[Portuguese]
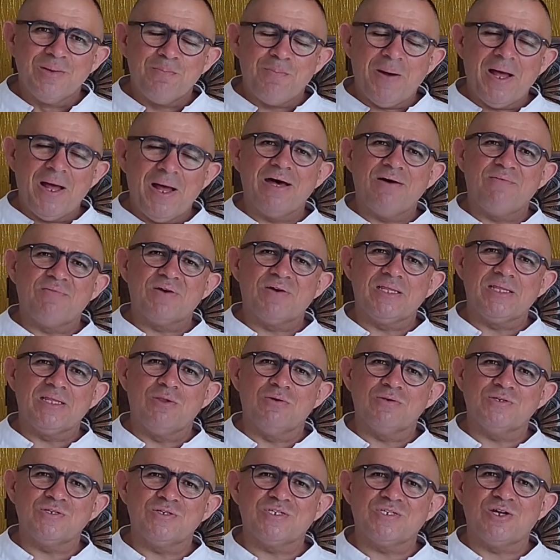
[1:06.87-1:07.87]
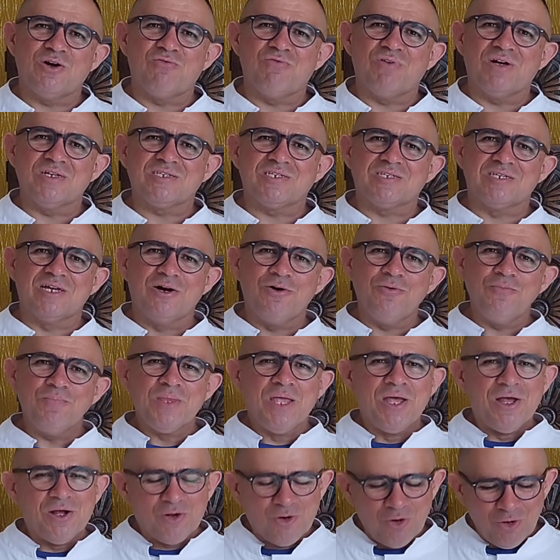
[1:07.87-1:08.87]
Palavra da nossa salvação,
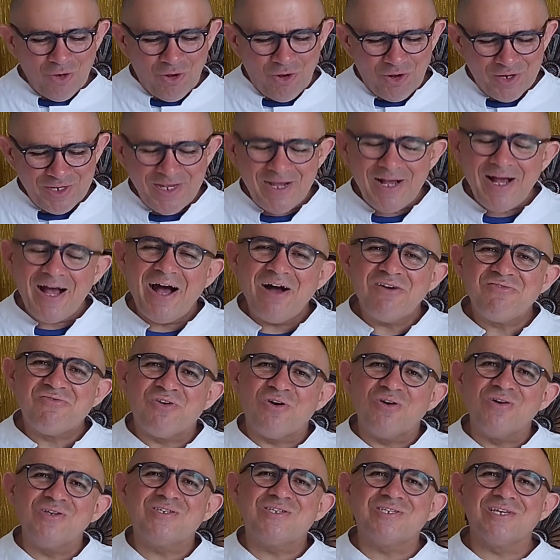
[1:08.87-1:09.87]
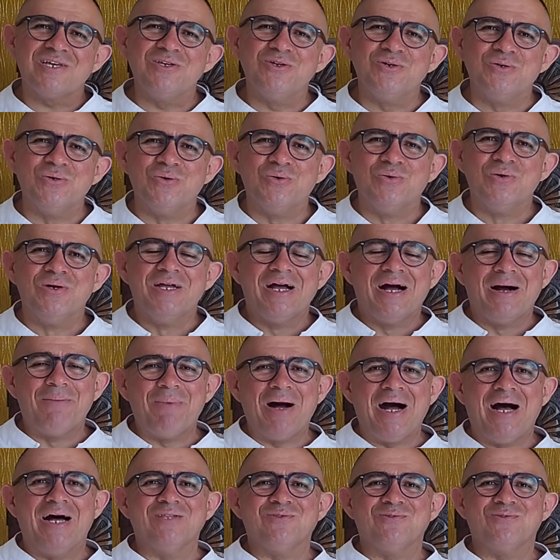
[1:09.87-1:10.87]
glória a vós, Senhor.
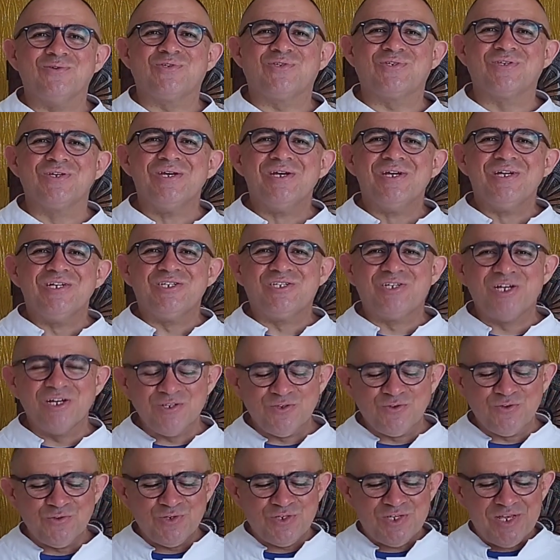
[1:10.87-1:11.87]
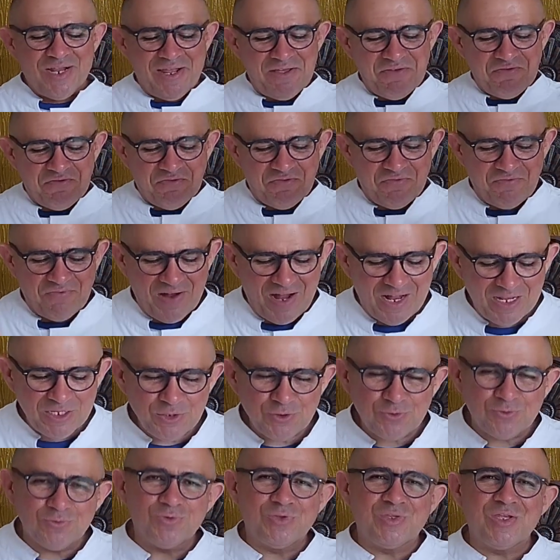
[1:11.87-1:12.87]
Amados, Jesus ele é
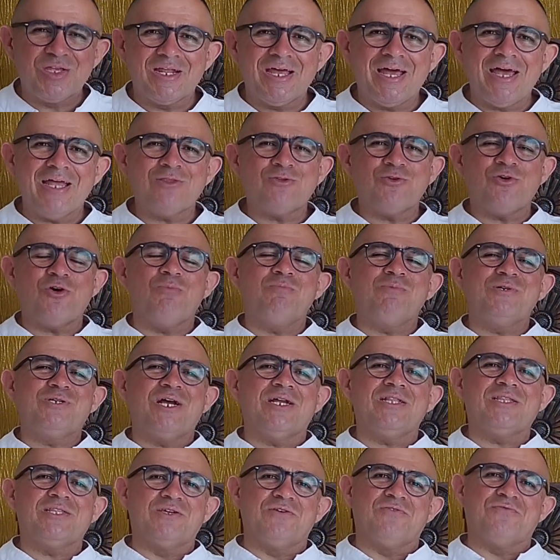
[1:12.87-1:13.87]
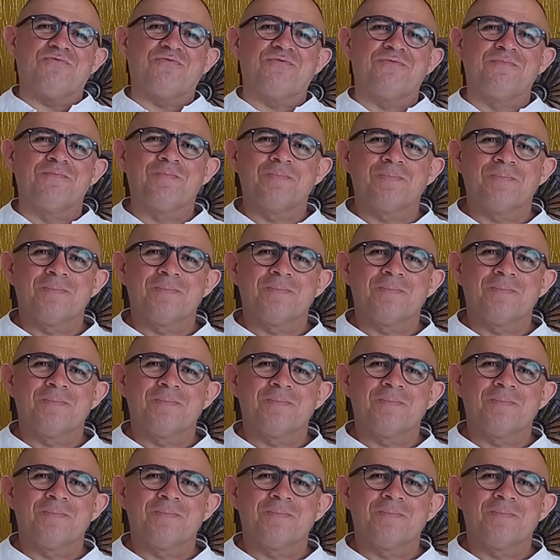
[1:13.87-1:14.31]
enfático, direto e objetivo.